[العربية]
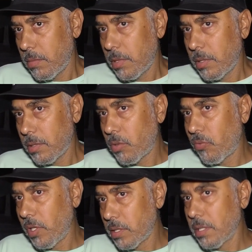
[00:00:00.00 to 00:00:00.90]
آه،
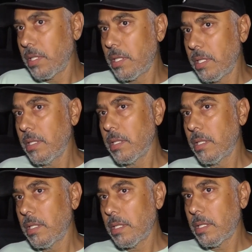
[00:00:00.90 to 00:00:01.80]
طفله صغيره
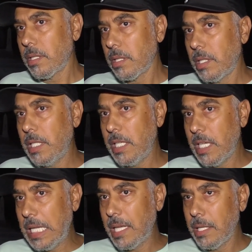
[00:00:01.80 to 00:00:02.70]
آه، اللي
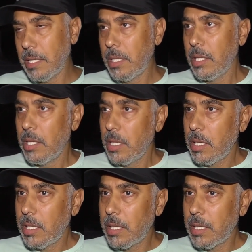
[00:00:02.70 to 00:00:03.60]
هي ليا
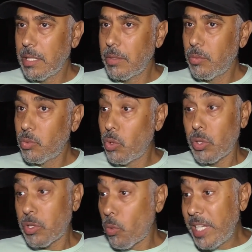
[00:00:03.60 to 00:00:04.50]
آه، ودور
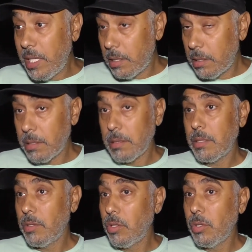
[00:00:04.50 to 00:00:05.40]
الطويل
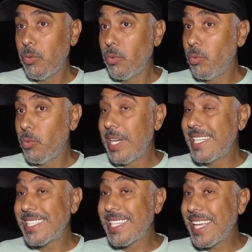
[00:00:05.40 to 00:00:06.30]

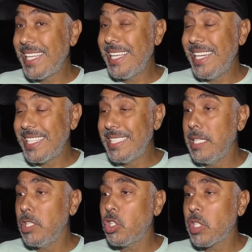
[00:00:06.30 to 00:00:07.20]
ولا تتخيلي
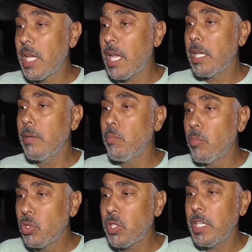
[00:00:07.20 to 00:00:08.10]
قديش كان
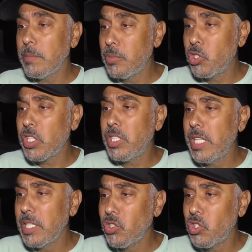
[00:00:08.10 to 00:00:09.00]
متعب
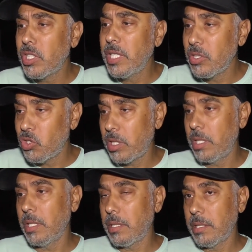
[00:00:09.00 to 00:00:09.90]
جدا جدا
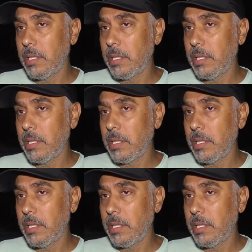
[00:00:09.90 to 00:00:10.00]
جدا